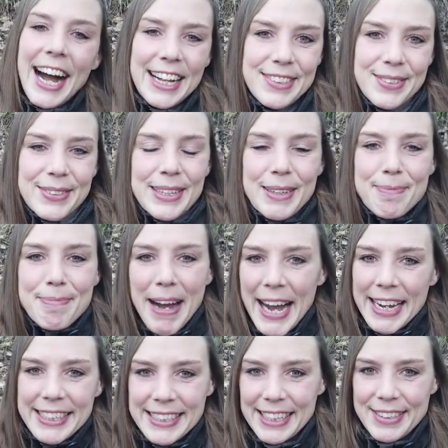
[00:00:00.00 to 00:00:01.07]
Also ich
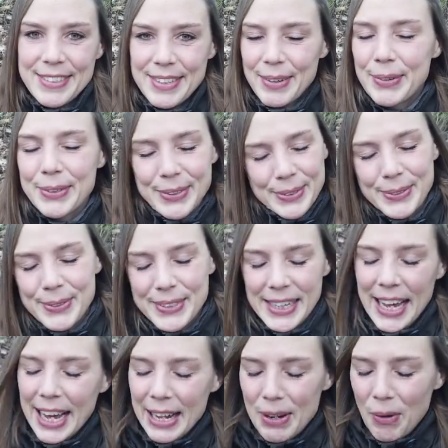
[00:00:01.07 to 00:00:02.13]
mag das auch
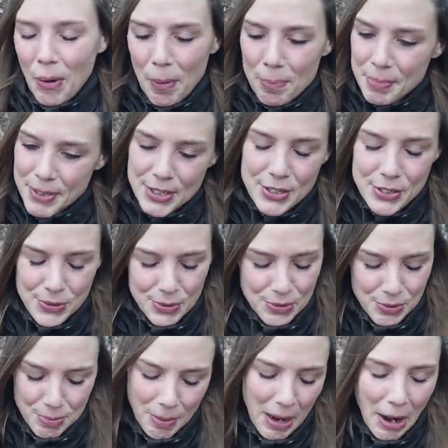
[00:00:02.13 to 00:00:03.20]
total optisch
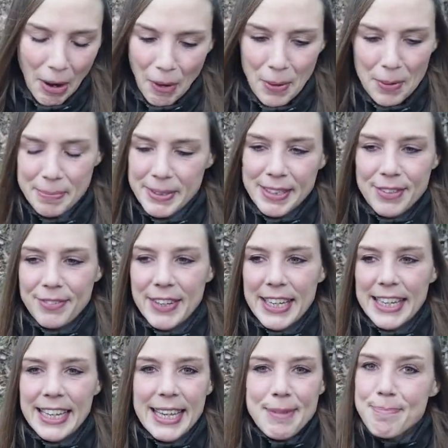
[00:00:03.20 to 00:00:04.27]
und überhaupt.
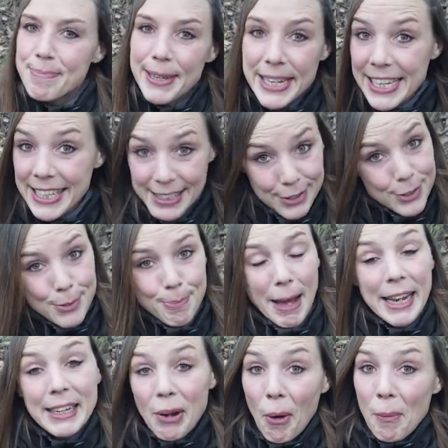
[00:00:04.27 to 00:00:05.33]
Deswegen bin ich
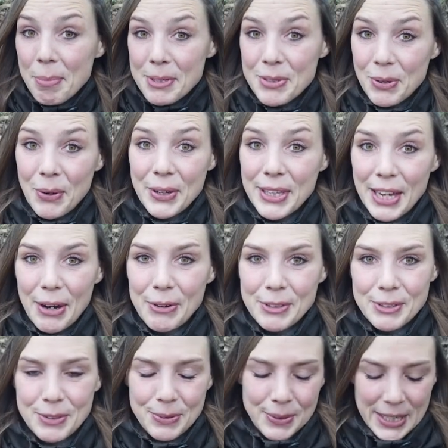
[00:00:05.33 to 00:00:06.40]
gespannt, ob es euch
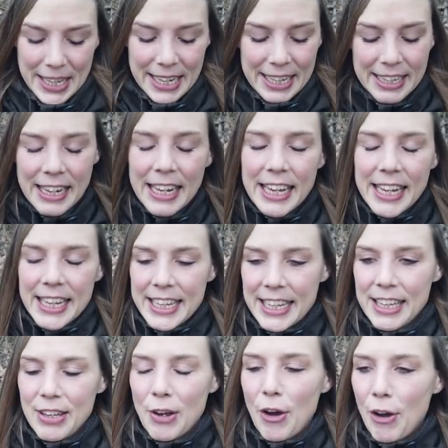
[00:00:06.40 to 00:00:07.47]
auch so geht.
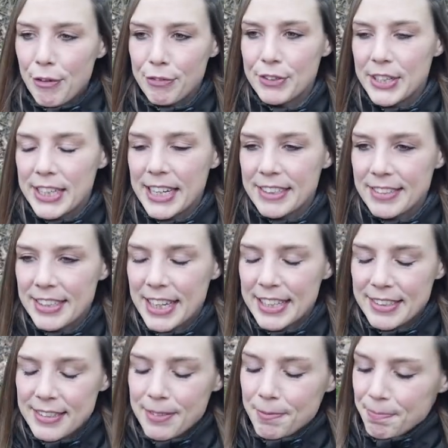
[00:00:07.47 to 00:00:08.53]
Ich öffne das
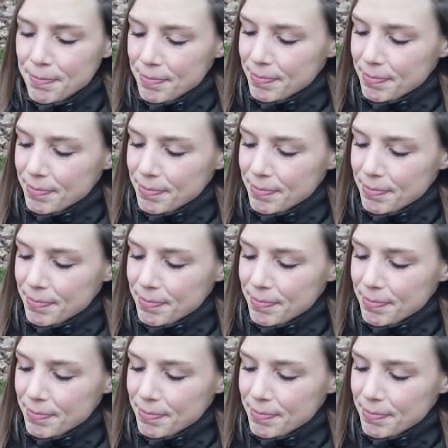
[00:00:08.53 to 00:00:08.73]
jetzt.